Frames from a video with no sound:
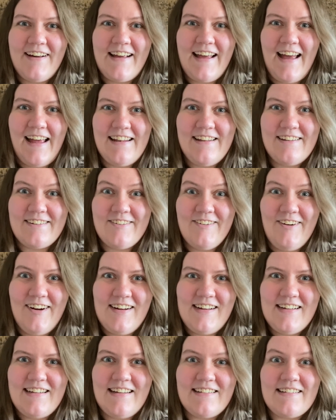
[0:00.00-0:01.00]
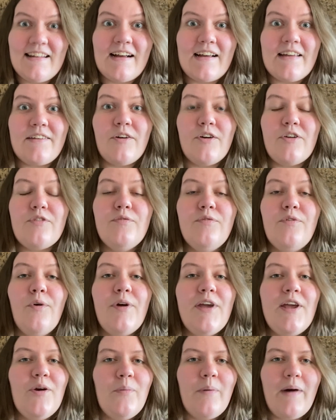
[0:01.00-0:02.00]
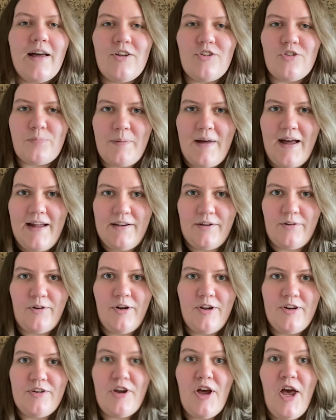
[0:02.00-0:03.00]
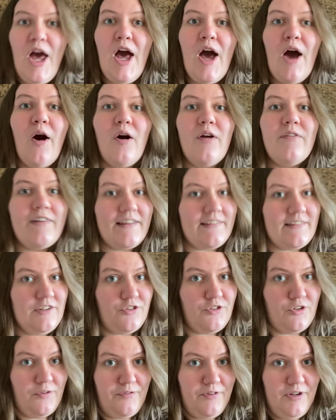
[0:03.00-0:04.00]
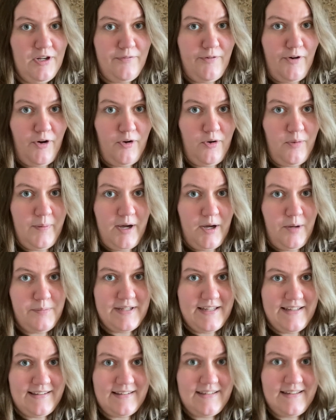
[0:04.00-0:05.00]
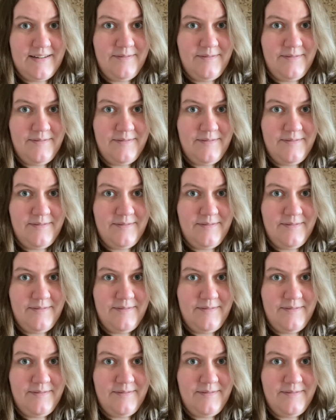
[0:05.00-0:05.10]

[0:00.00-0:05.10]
Keine Sorge, da sage ich euch, wo ihr überall sparen könnt und was die Stoffwindelwoche überhaupt ist.